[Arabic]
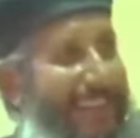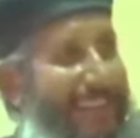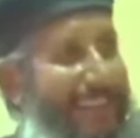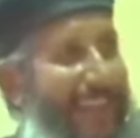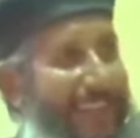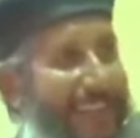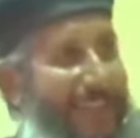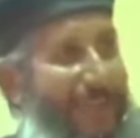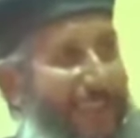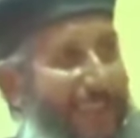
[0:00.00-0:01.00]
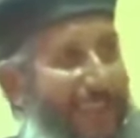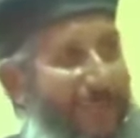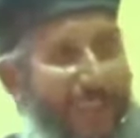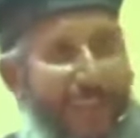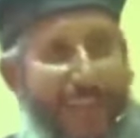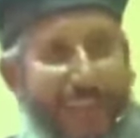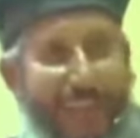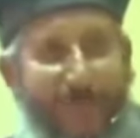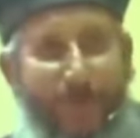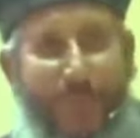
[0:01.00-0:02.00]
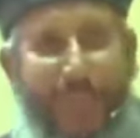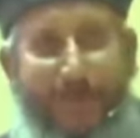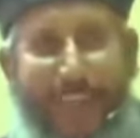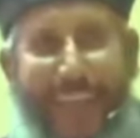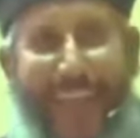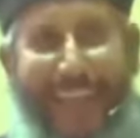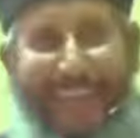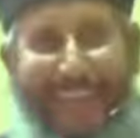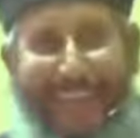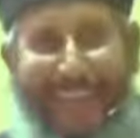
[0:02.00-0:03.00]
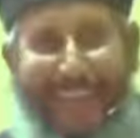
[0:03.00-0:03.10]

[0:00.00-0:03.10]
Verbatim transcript: ده حتى الشيطان بيغير المسميات